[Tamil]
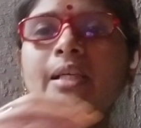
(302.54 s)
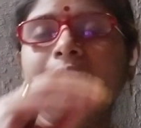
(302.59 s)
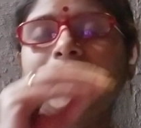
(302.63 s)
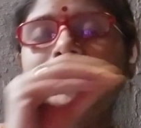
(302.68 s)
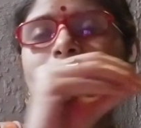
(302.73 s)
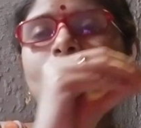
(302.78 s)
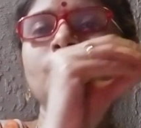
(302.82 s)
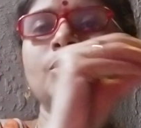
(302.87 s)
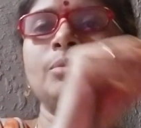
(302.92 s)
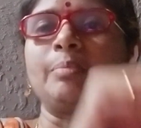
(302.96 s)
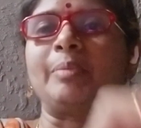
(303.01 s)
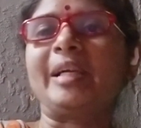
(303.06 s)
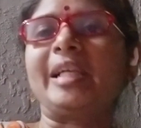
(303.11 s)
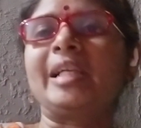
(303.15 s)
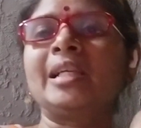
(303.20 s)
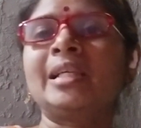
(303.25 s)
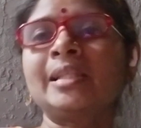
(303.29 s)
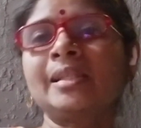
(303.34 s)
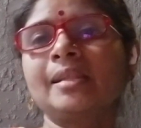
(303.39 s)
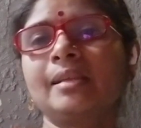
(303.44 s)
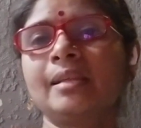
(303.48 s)
ஏதோ ஒன்று
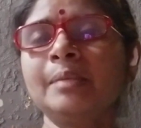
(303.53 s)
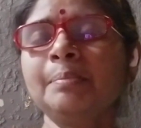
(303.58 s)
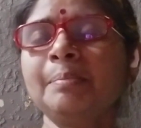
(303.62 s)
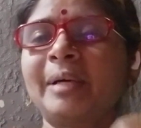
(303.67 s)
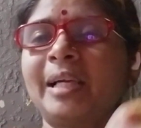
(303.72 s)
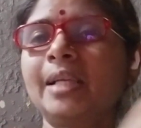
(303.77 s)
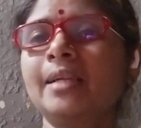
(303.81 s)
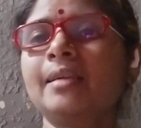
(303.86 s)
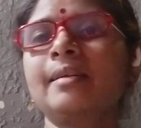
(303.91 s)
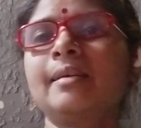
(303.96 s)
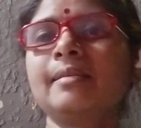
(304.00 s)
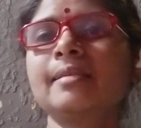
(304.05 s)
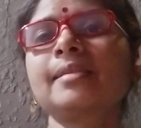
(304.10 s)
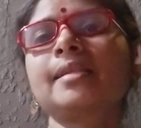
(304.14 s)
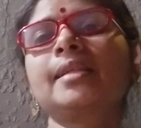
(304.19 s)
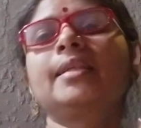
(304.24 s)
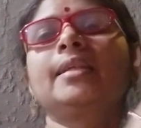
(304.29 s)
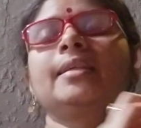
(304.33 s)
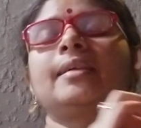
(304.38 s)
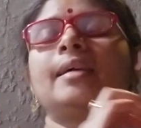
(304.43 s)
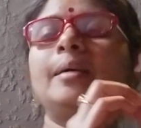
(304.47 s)
பண்ணால் சரி பண்ணலனாலும்
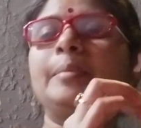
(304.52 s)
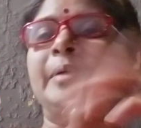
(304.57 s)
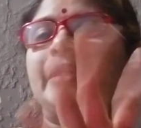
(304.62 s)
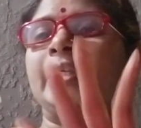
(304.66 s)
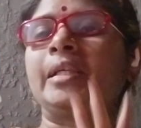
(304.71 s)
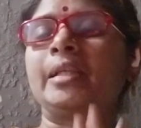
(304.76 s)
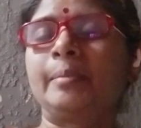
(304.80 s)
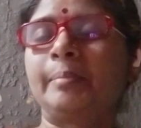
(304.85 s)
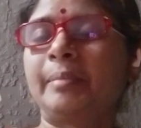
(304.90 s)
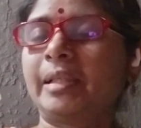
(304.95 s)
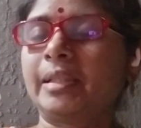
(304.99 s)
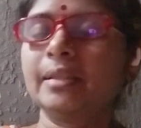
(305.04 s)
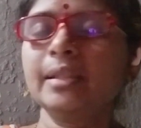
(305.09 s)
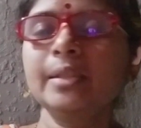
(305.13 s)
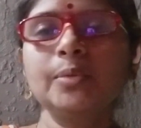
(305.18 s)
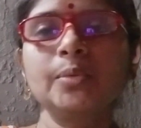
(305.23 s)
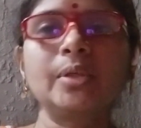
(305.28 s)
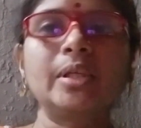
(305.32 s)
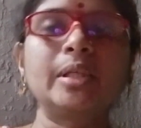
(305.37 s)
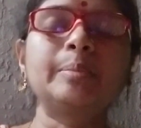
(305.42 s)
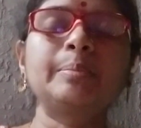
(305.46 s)
சரி அப்படிங்கிற மாதிரி தான்
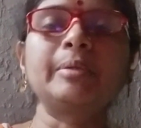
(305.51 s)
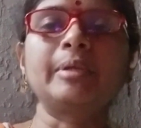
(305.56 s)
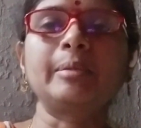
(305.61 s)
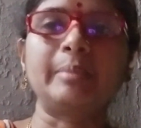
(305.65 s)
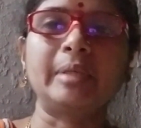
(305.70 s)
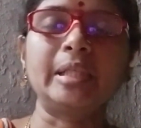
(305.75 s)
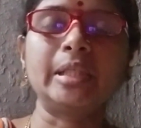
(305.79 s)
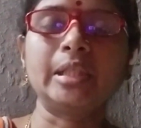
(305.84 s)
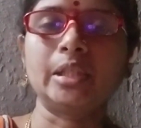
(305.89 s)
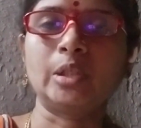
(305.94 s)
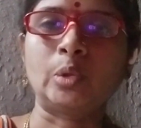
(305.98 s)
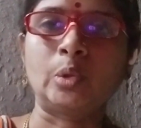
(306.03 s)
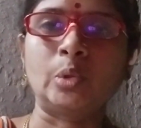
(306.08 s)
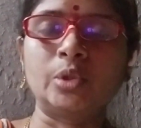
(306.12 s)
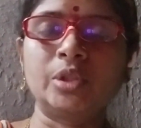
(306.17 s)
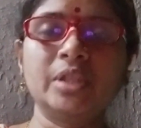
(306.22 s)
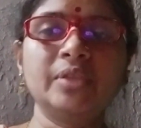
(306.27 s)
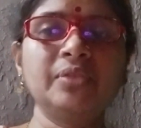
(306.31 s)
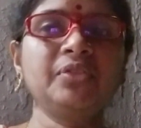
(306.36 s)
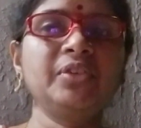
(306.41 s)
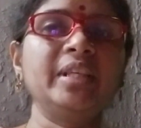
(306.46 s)
இவங்க அனுப்புகிற மாதிரி இருக்கும்
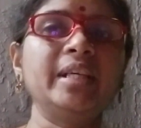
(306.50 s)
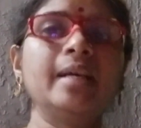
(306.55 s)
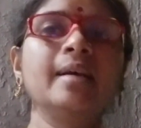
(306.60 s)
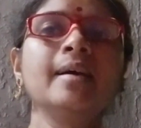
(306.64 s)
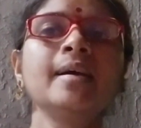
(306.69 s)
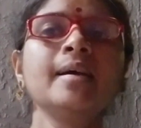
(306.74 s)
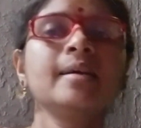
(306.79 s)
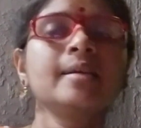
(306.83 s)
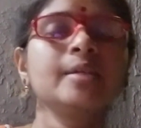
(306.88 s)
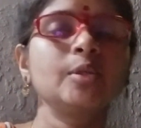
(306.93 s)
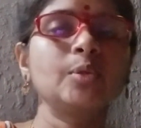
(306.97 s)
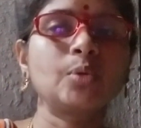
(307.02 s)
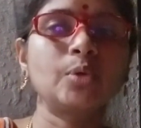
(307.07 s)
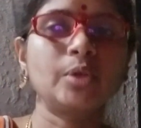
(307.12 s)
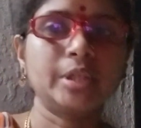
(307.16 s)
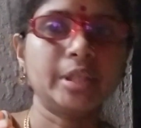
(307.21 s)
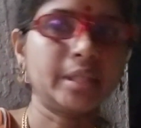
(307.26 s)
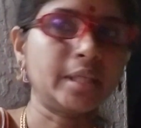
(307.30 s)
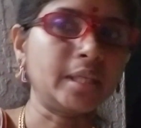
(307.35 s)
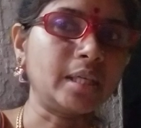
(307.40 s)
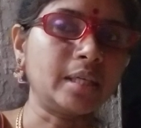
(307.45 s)
ஜெஃப்ரியை
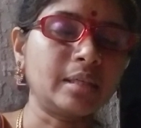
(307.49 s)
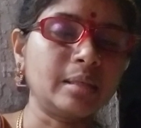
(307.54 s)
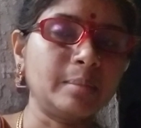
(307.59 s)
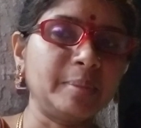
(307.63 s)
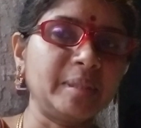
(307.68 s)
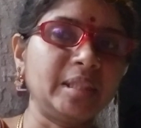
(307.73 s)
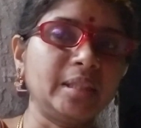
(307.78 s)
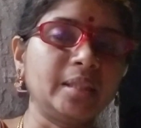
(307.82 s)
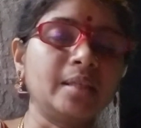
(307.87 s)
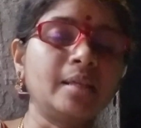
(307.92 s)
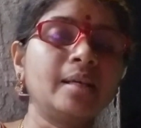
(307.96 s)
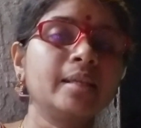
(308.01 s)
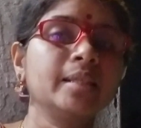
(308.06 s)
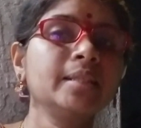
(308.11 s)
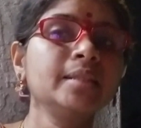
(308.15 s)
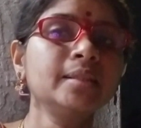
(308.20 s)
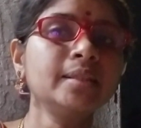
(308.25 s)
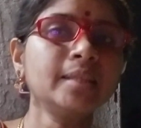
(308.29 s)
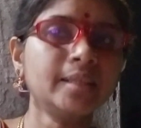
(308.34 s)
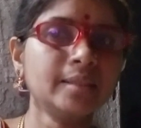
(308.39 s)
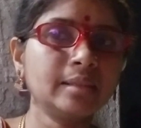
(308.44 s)
இவங்களோட டாக்கில் பார்த்தீங்கன்னா
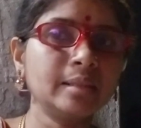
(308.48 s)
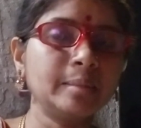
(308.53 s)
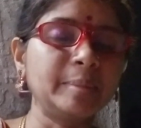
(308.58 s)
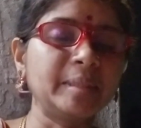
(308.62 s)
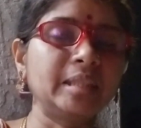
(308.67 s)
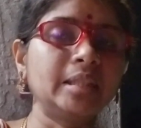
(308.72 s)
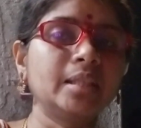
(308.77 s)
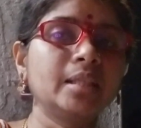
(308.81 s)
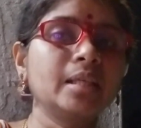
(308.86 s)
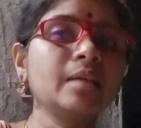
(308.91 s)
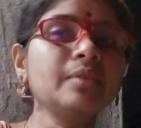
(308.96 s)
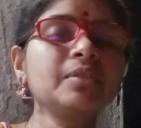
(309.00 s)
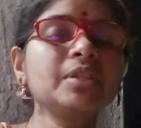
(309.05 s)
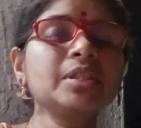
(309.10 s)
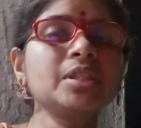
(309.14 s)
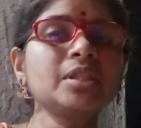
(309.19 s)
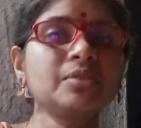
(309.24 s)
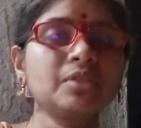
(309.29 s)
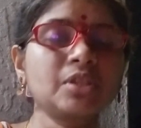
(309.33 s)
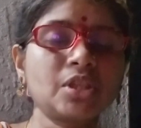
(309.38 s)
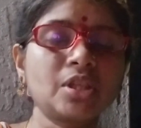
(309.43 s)
இந்த இடத்துல பார்த்தீங்கன்னா
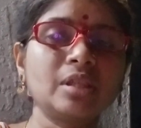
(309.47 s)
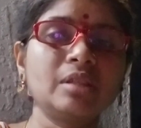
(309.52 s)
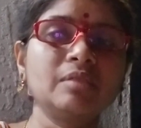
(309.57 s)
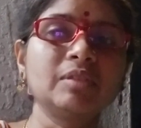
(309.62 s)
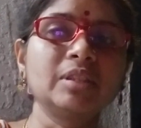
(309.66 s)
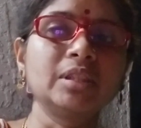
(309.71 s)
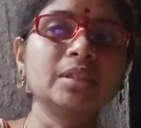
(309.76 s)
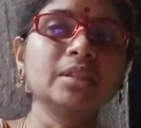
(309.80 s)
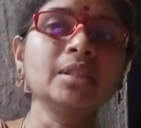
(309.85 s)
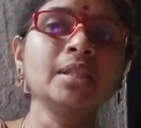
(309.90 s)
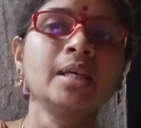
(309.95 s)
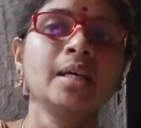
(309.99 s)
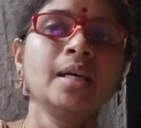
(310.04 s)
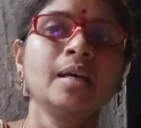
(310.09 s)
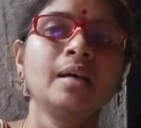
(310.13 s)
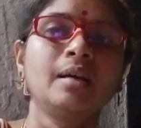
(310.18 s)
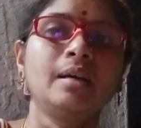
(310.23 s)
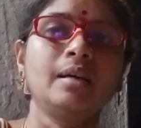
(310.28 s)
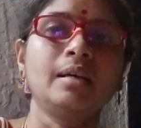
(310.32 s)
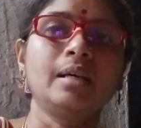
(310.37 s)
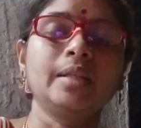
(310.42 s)
விஜய் விஷால் வந்து
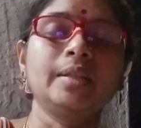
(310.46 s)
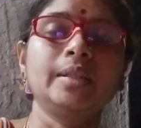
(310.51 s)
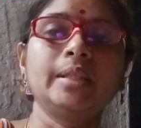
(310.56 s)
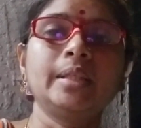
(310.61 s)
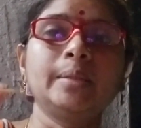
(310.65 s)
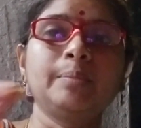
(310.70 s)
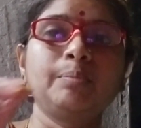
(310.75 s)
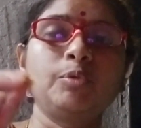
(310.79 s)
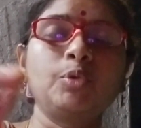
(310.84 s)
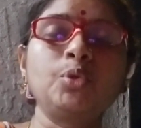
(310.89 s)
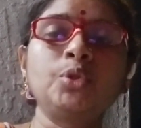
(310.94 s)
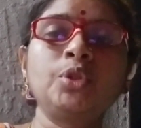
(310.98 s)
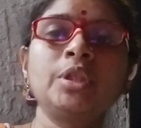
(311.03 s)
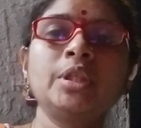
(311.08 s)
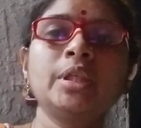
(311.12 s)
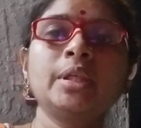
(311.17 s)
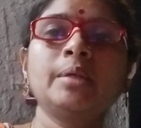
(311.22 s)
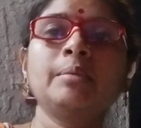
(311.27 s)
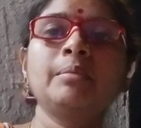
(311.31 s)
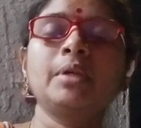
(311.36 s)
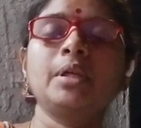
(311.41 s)
அந்த
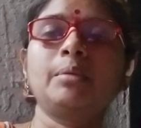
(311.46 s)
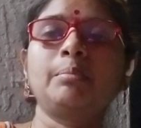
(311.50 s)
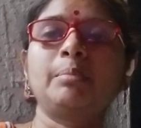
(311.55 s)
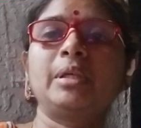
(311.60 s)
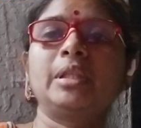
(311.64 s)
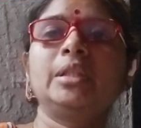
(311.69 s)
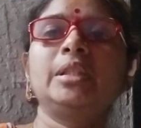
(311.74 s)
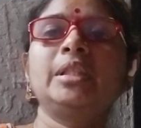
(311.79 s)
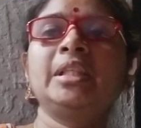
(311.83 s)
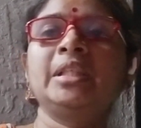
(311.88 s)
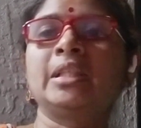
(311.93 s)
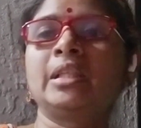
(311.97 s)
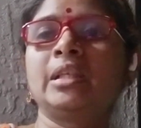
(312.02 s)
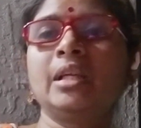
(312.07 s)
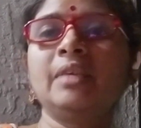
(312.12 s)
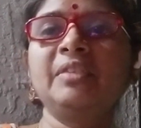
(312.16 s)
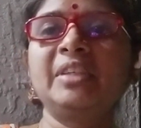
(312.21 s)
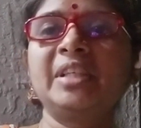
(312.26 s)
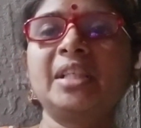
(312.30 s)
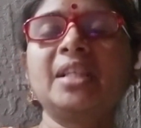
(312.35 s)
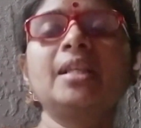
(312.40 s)
குதிரை மந்திரி
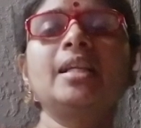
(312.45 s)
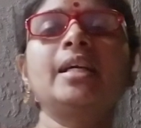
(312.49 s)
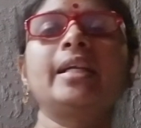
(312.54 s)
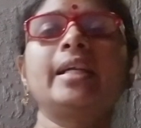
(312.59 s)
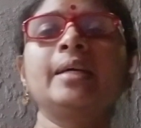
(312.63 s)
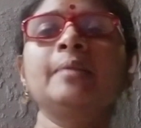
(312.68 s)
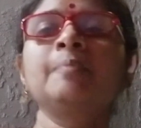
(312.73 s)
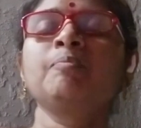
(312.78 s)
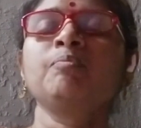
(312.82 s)
இதெல்லாம் விட்டுறலானே